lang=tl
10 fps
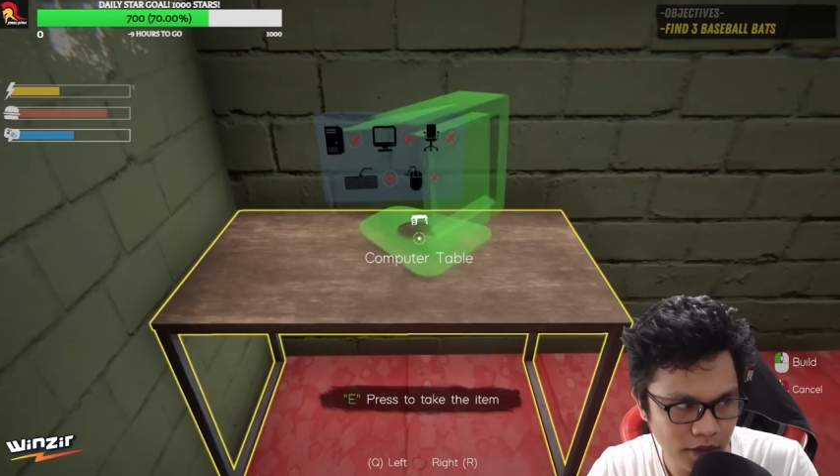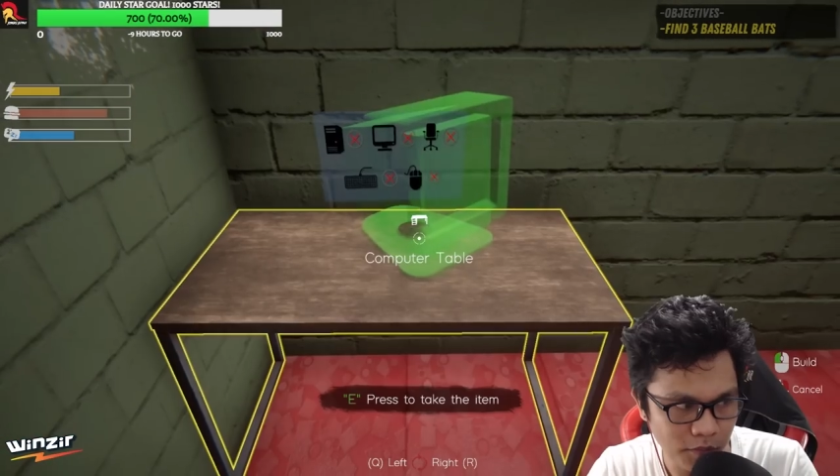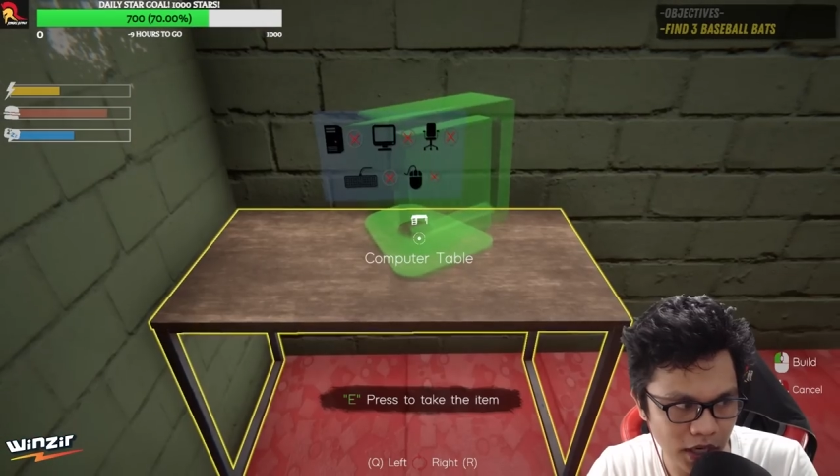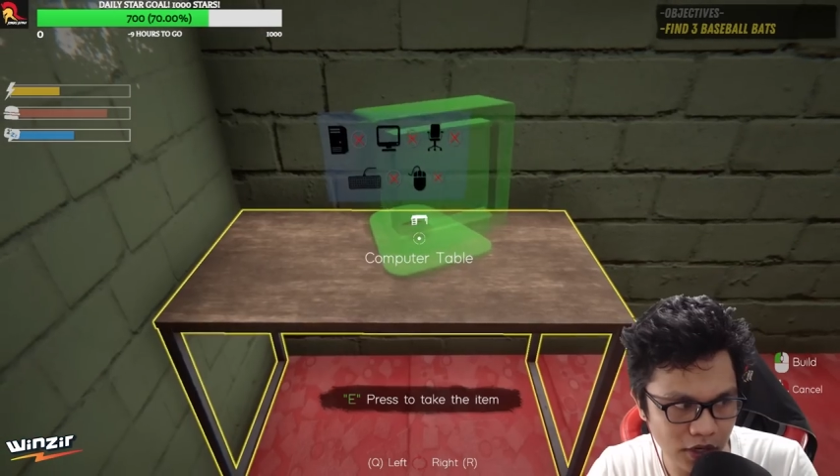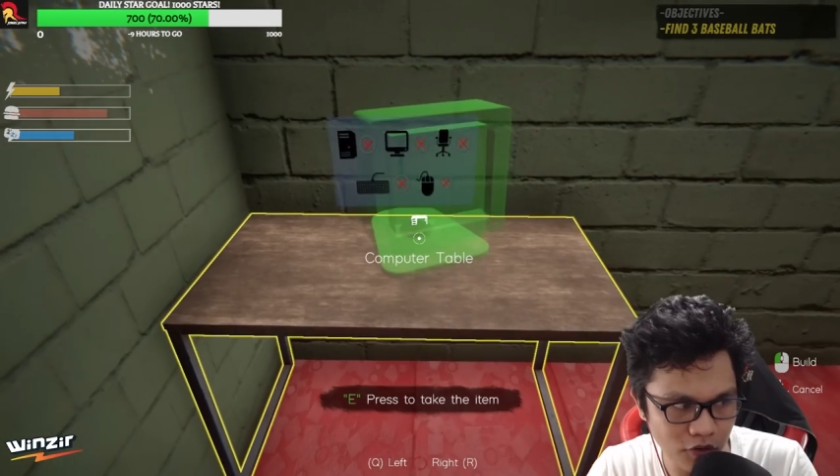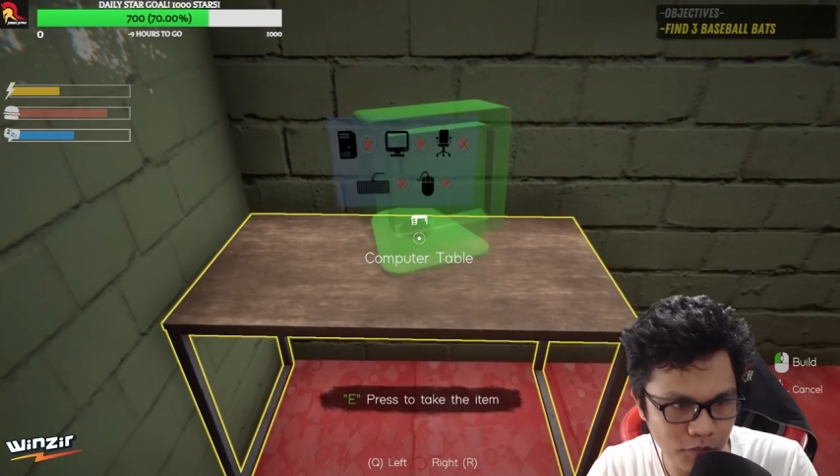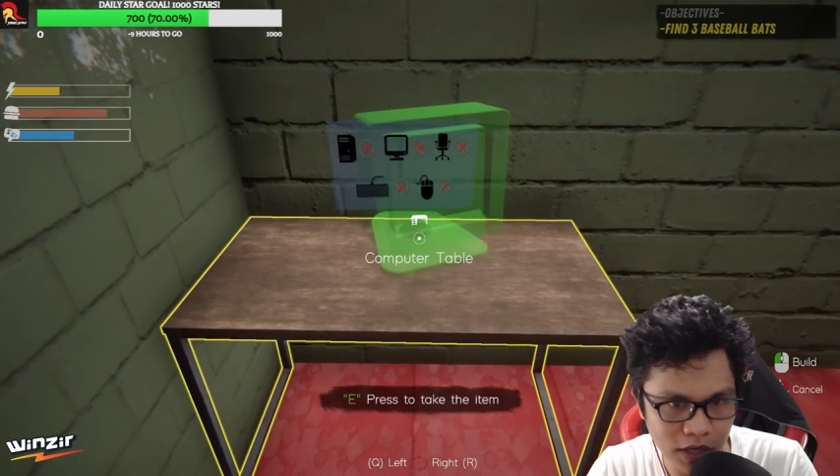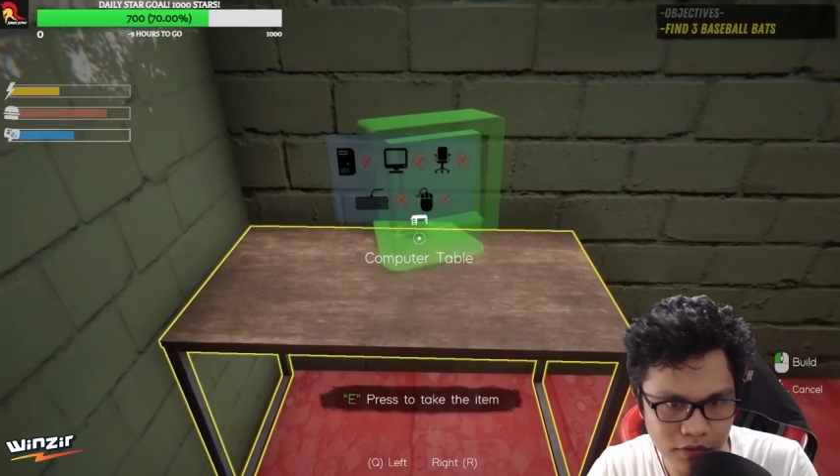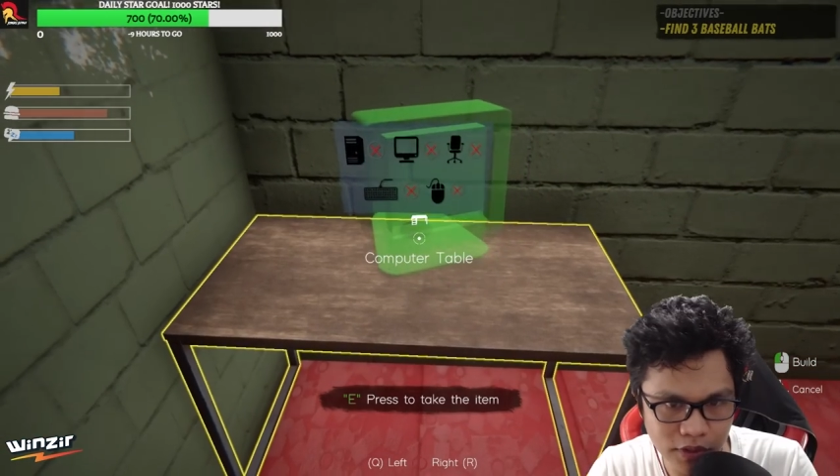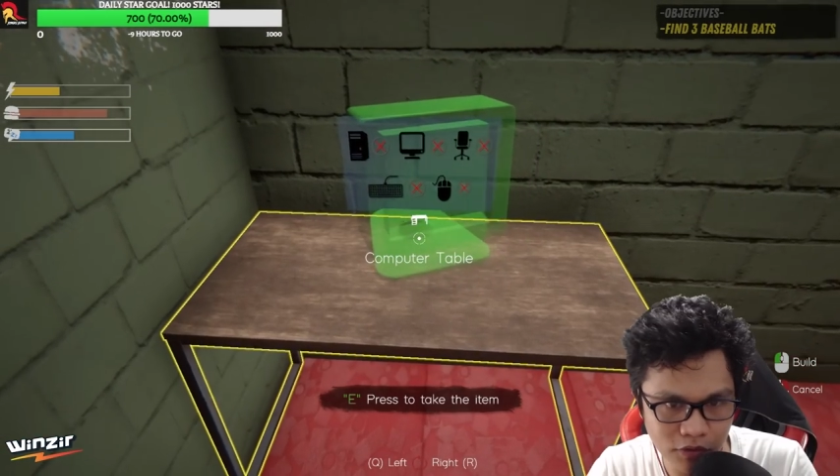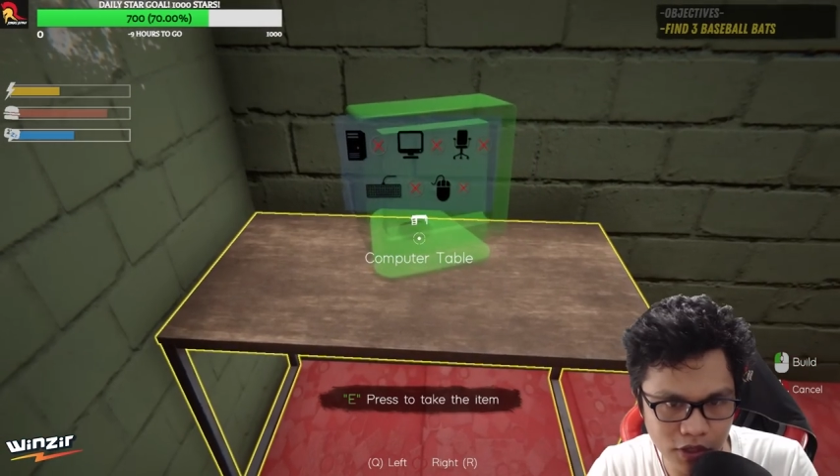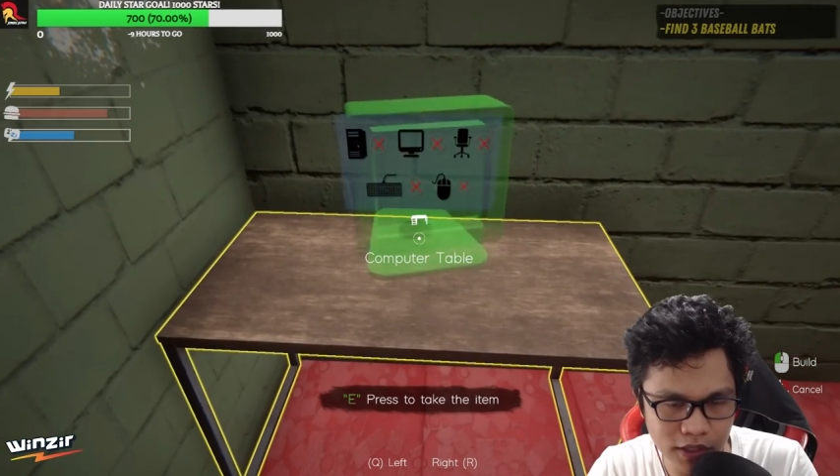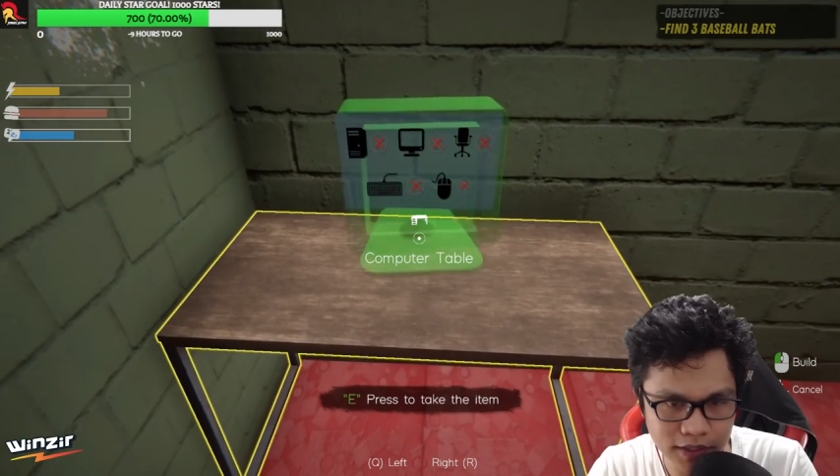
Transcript: Bahala gubao ni. Oy guys,